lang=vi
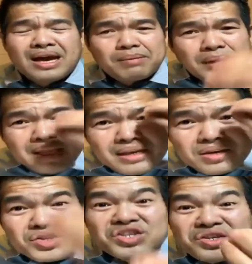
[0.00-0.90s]
à mấy ní
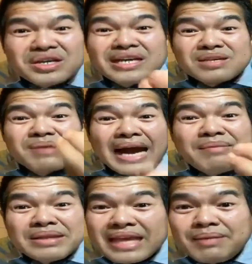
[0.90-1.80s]
cứ chỉ riêng đã sầm
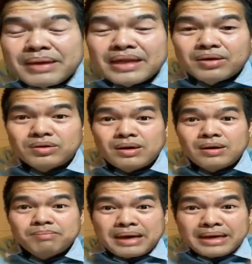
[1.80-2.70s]
khăn mình tên mình này ổn
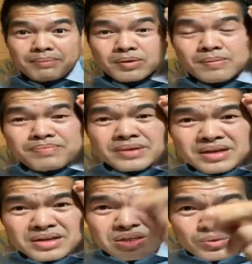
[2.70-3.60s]
mình này ổn
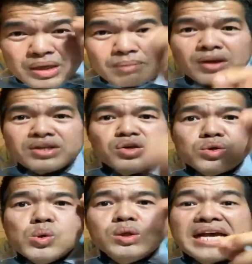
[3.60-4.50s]
cứ chịu vứt bao dương
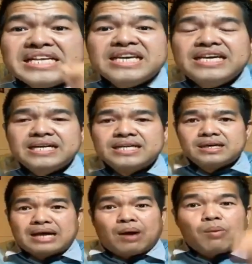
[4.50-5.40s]
cua thành dì kia
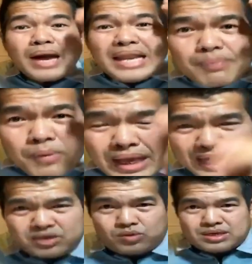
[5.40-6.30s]
chăng à quấy đáp bọn
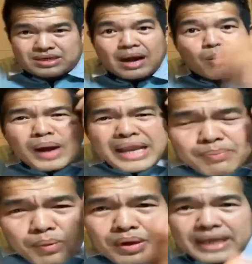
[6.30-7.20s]
anh trộn chật à quấy
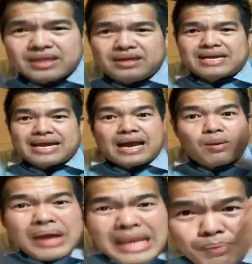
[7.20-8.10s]
đáp bọn anh tự cả
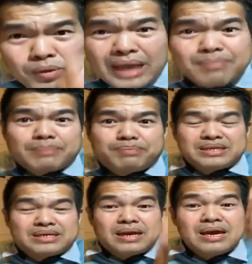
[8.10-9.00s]
quấy đáp bọn anh mình bình
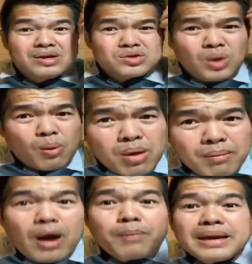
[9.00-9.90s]
chật sống
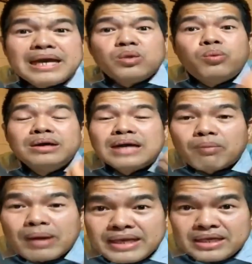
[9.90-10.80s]
không ai đây thua nào
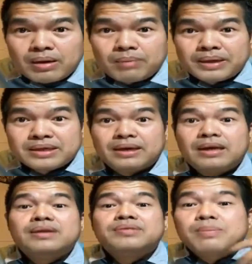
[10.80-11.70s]
quay để dương mình bình chật
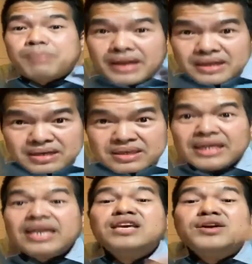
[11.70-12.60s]
người bây giờ dương dì
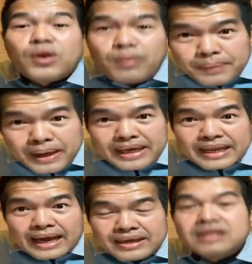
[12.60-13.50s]
ní dương vô đây kìa
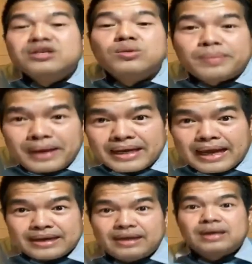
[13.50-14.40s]
đã dương vô đây
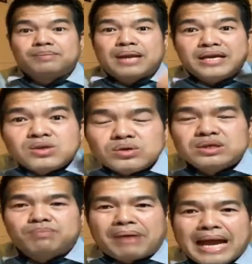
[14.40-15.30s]
đã nó đây trộn
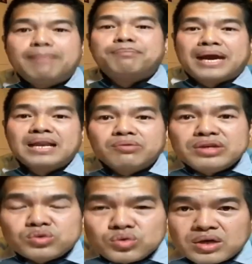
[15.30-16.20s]
chật em đây được viên
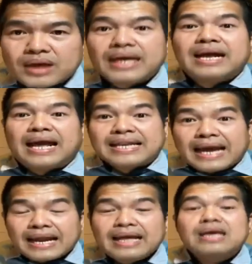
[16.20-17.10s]
chui chật ấy khải na
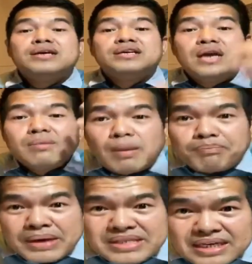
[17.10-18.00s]
khác dương bằng
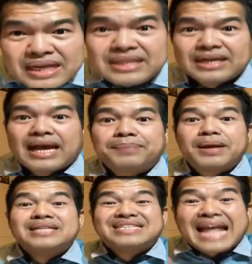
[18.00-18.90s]
pin sạc đây tự cả
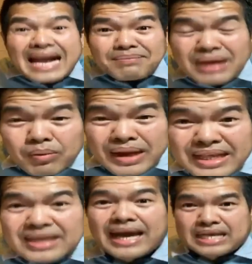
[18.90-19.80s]
đấy tam đã quay để
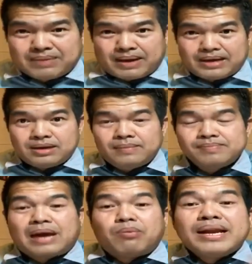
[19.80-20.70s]
dương ai thừa bán
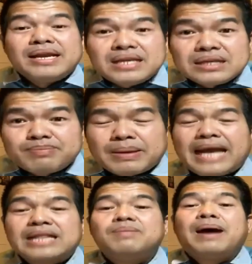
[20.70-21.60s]
à quay để dương mình
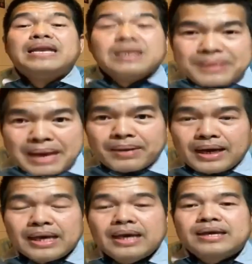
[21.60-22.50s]
ai thừa bán nhưng đẹp
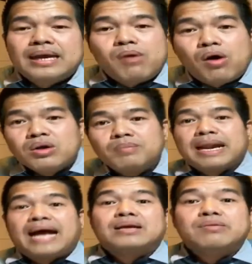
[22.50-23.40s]
đấy nè bon cho mình
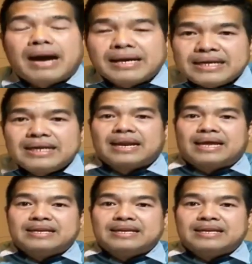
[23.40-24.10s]
ai thừa bán trên được